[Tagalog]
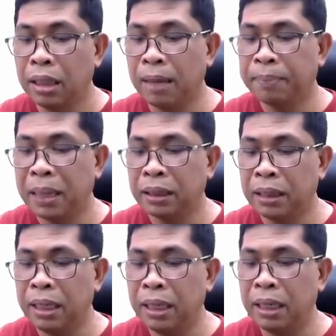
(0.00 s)

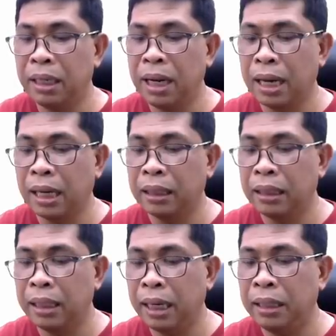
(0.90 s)

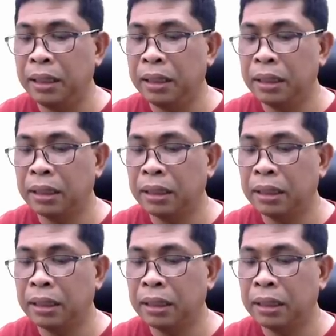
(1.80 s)
napaglilinlangan din,